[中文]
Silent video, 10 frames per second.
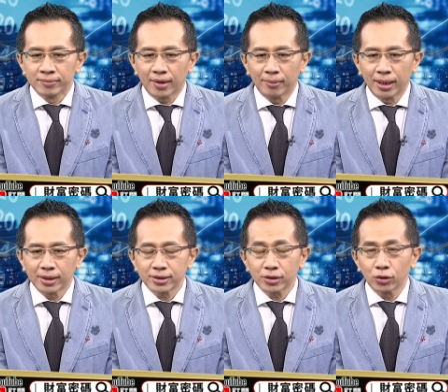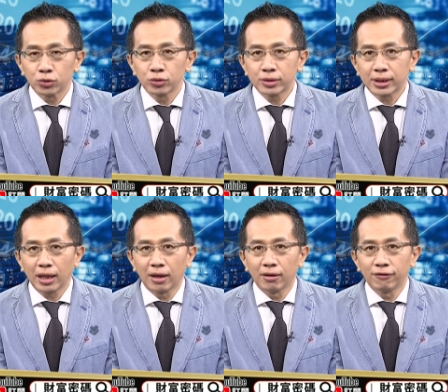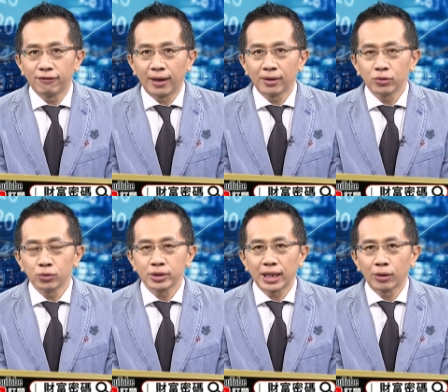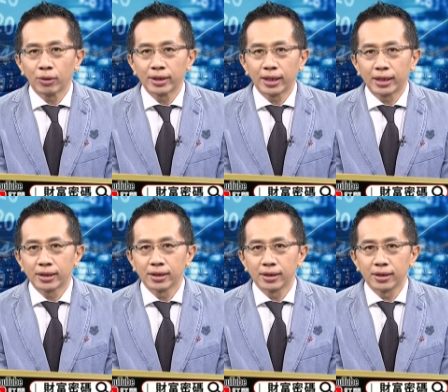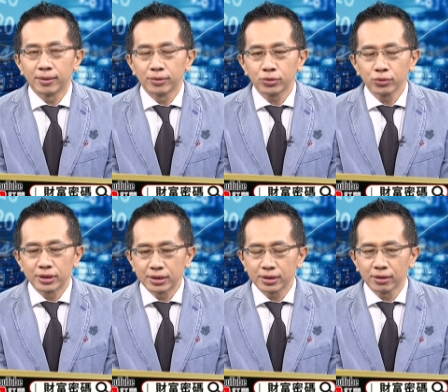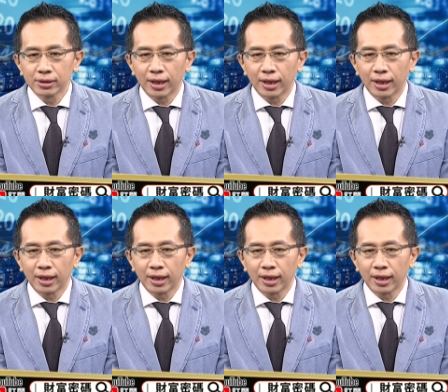那么扣除掉房屋相关的一个呃数值之后呢，